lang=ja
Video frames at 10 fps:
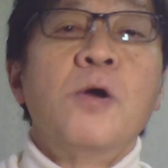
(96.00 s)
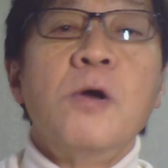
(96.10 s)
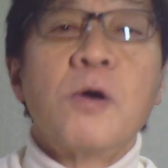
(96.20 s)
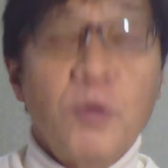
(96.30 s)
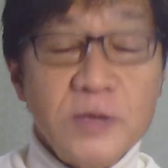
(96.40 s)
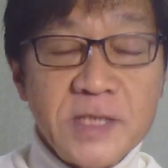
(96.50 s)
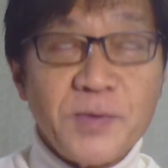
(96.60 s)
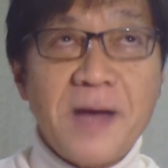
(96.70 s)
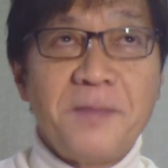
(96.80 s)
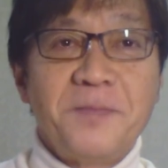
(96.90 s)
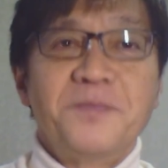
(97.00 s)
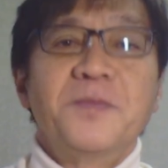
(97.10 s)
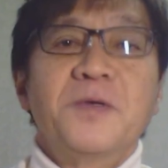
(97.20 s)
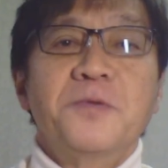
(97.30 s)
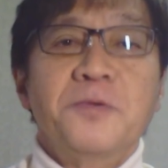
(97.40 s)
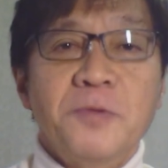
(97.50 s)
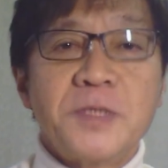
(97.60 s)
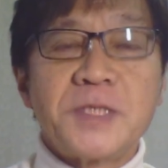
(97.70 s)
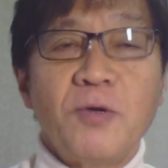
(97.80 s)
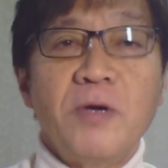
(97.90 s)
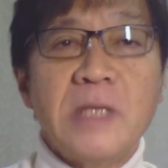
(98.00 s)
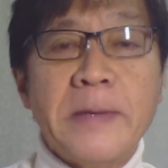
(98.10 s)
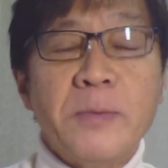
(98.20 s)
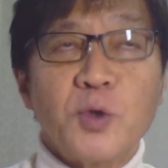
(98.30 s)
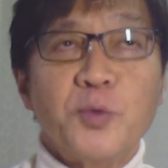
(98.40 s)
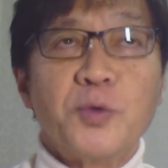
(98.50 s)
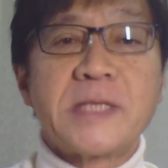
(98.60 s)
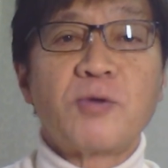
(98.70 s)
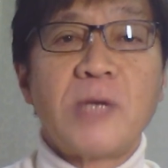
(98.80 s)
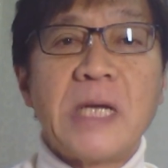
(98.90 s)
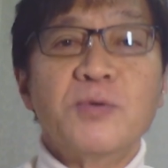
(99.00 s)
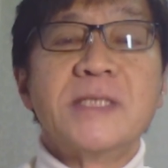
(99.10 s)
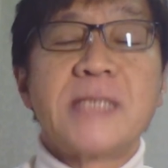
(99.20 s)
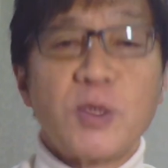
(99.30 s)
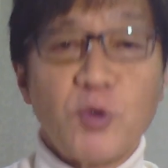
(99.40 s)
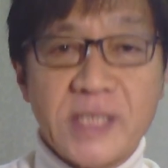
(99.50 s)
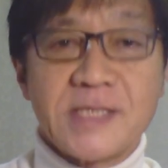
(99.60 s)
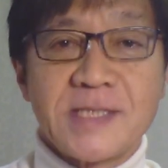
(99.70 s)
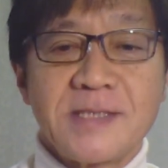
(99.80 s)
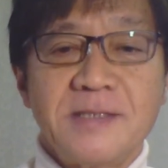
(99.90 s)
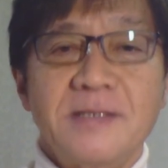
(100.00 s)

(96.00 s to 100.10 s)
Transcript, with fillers: こんにちは能代山本ふるさとライフの佐藤です